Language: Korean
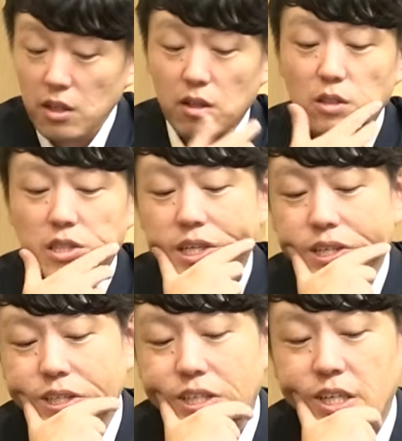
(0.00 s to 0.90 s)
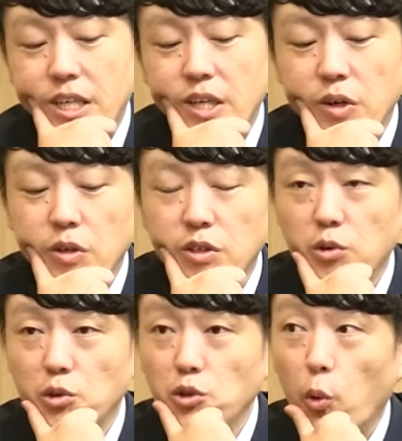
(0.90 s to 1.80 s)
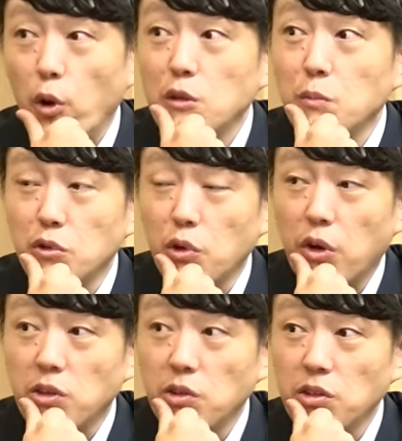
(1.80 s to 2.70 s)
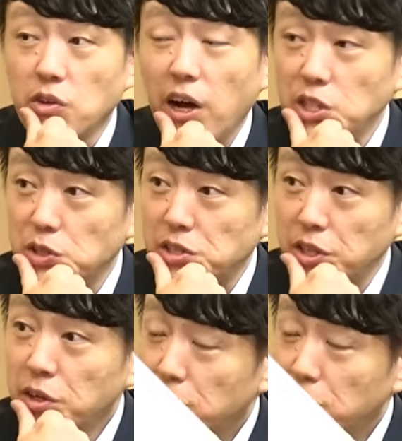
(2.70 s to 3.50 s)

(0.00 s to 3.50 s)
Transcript: 이거 제 기억으로는 오래전부터 이거 하던 거 아니었어요?